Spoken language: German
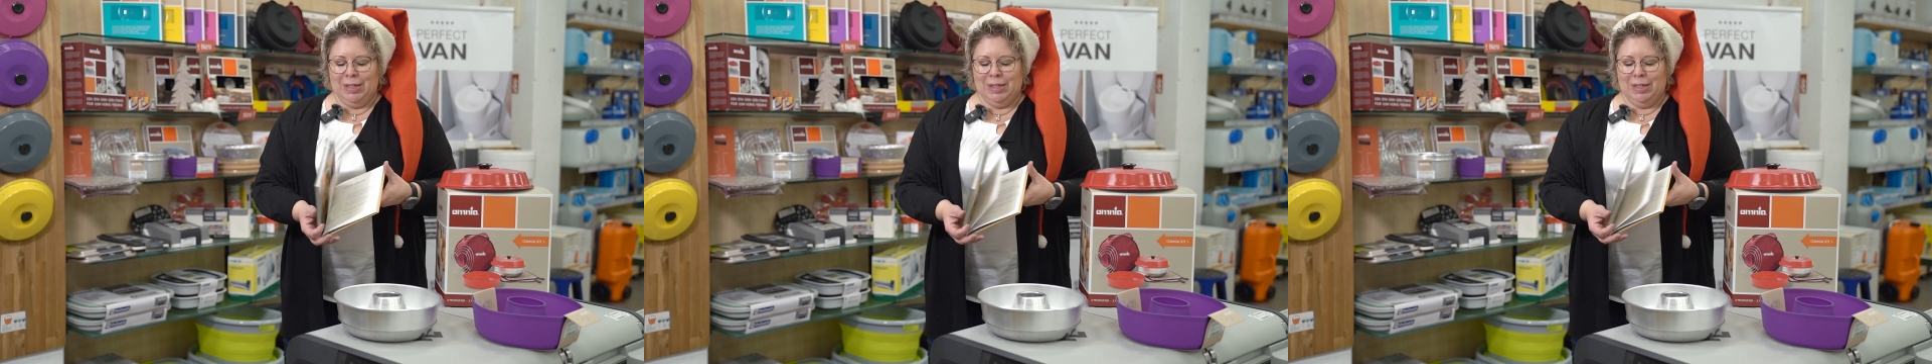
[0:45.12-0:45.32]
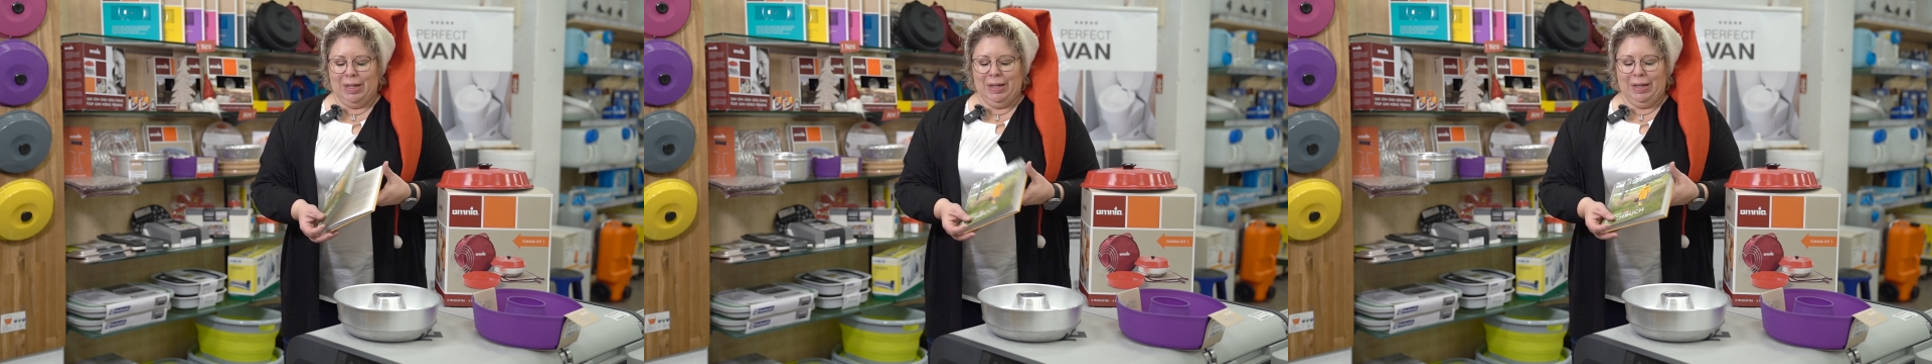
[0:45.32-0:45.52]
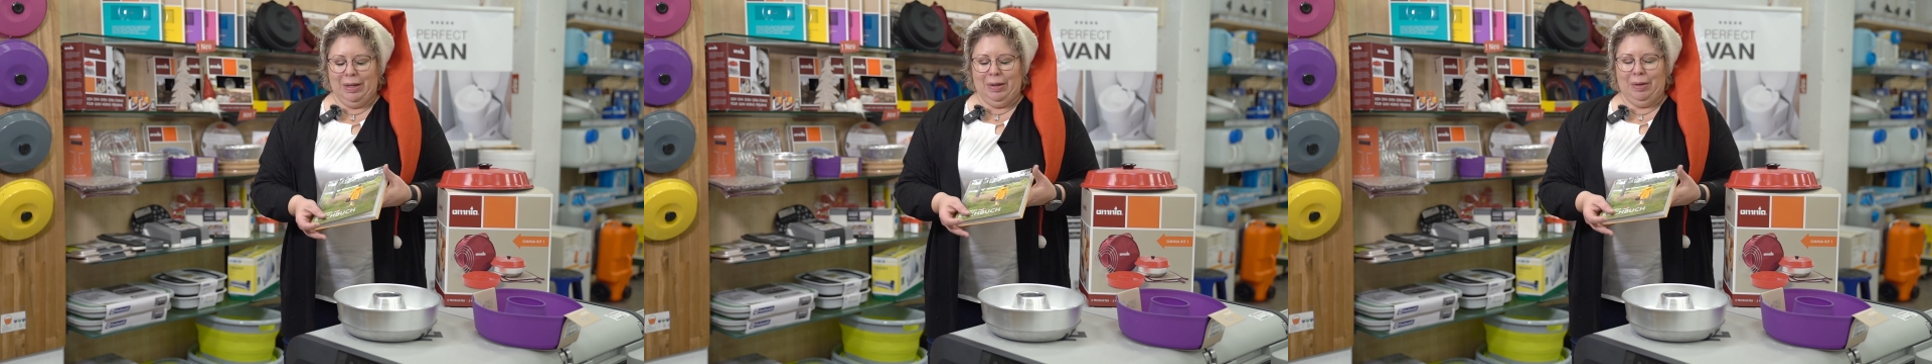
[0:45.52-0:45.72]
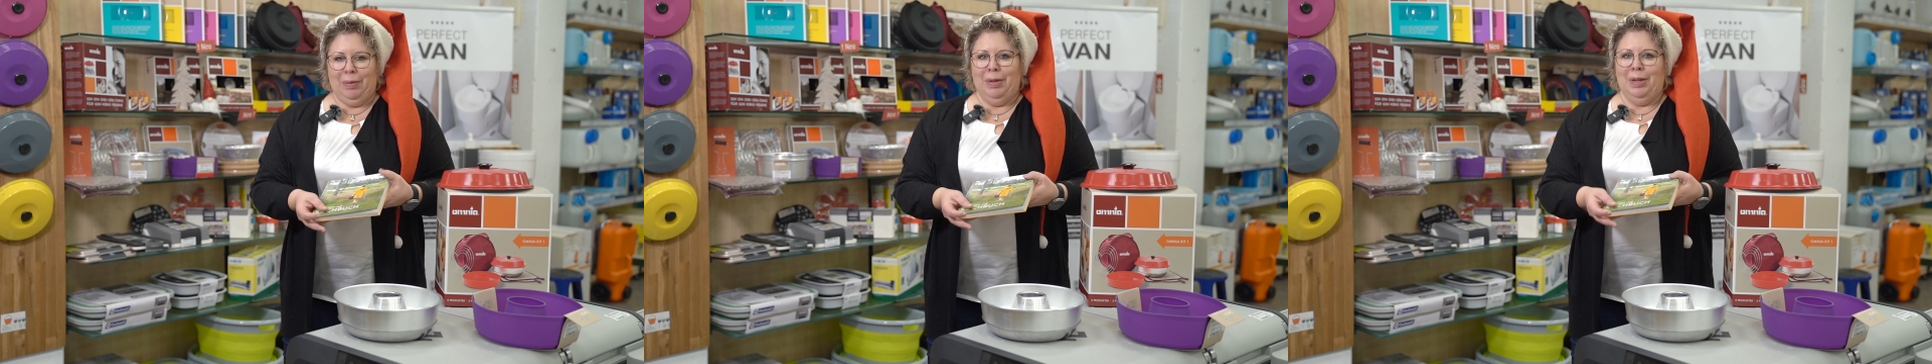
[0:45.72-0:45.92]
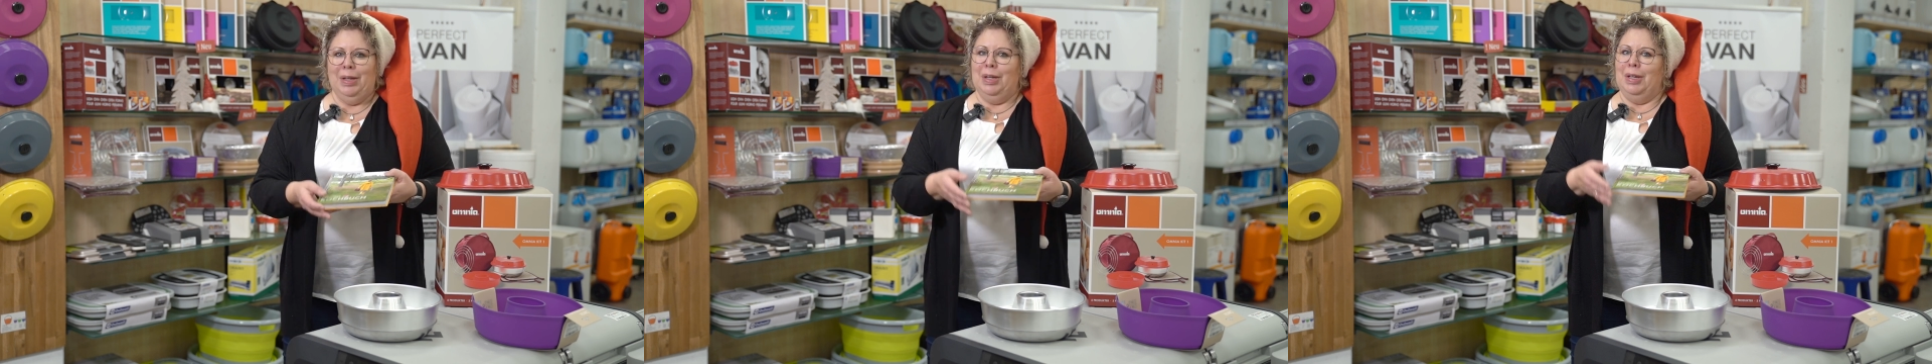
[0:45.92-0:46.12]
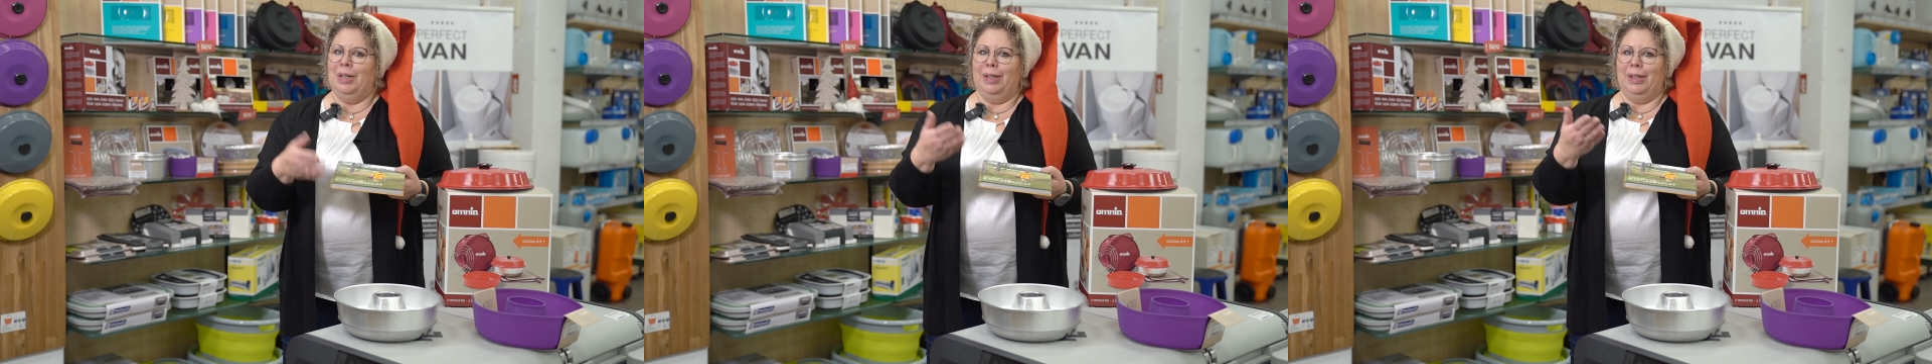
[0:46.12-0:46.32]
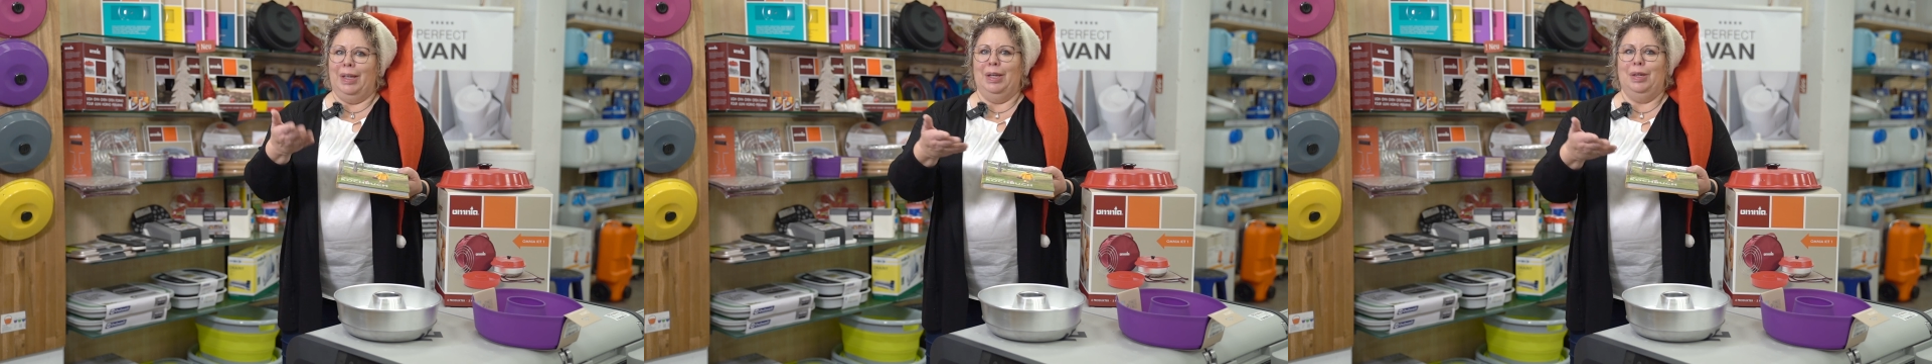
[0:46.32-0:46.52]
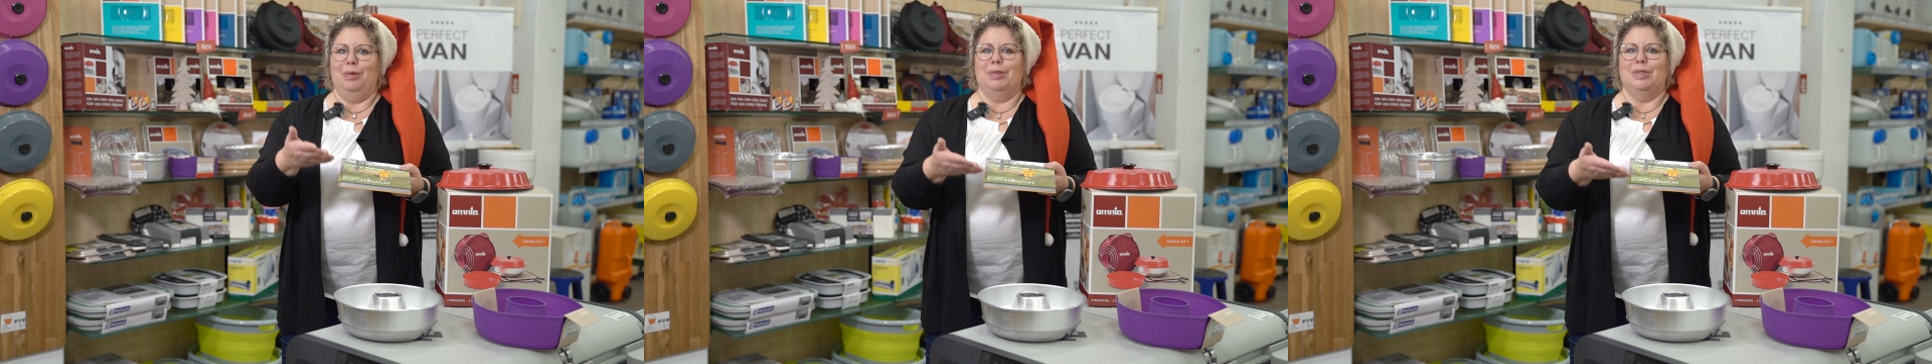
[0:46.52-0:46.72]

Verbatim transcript: Daher geht in